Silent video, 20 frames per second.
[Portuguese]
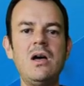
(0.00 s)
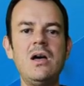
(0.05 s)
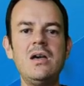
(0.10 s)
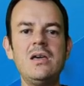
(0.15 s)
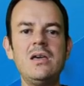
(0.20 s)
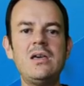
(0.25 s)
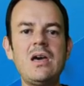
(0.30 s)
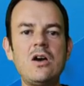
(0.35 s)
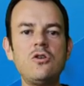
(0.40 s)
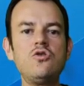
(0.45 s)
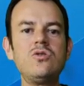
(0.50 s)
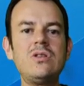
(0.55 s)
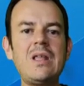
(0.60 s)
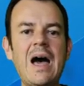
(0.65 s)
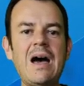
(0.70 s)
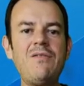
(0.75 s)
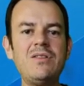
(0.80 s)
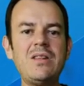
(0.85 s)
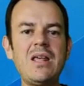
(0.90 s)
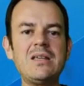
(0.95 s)
que
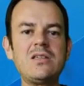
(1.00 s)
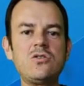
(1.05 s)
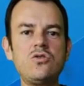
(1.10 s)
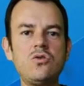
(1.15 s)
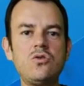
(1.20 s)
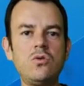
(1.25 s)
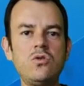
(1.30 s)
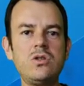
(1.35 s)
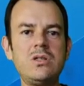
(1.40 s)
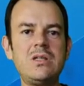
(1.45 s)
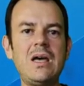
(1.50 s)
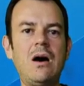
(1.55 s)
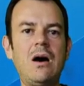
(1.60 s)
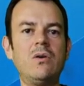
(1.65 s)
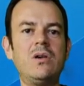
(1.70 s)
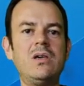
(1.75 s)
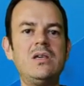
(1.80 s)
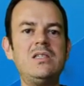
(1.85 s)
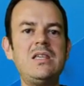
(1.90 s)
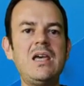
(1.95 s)
ajudava nessa
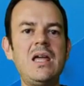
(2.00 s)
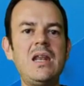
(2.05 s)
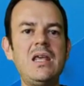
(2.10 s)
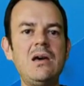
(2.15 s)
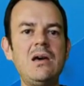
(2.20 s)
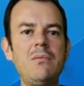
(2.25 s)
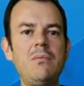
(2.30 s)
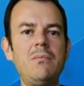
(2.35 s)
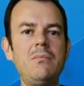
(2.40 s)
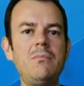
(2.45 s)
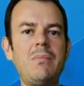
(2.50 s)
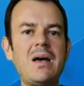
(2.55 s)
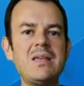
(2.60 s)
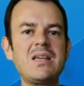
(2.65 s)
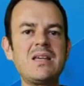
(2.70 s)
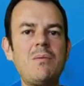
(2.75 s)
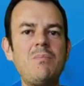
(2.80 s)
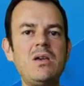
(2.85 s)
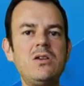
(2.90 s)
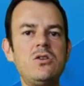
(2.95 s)
solução, que seria
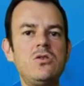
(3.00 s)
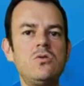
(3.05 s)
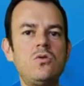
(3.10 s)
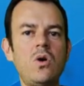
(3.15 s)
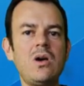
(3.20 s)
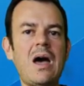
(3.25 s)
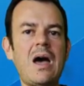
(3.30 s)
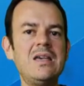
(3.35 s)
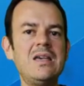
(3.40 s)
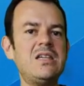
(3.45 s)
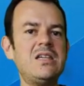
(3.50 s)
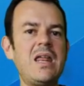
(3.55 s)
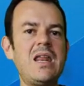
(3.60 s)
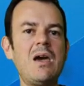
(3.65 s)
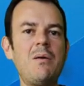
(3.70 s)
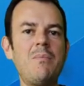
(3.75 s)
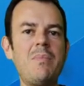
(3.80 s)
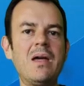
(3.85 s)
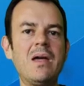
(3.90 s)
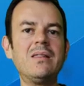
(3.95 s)
basicamente a engenharia
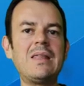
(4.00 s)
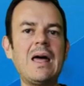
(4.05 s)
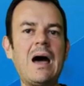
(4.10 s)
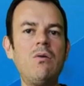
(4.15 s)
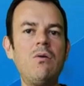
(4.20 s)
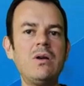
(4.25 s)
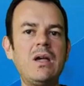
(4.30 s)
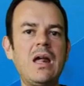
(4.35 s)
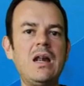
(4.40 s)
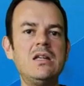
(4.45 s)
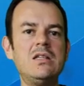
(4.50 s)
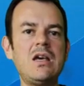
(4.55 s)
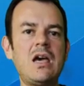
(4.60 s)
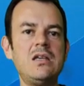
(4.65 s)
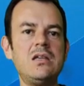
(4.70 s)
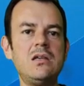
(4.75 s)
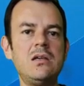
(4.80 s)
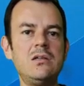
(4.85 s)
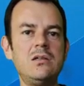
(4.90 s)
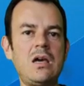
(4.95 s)
ambiental, que eles já,
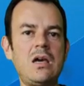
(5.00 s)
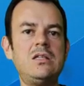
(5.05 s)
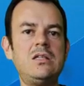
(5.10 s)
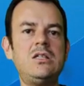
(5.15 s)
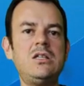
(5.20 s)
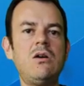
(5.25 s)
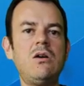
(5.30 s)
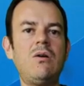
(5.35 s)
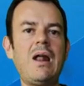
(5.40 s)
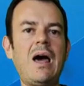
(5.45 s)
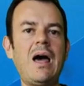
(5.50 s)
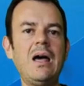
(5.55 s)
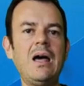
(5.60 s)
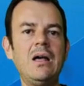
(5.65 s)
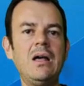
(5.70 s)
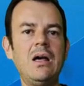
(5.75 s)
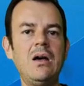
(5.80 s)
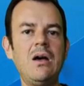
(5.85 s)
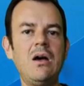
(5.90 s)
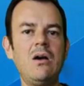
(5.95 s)
já tinham lá,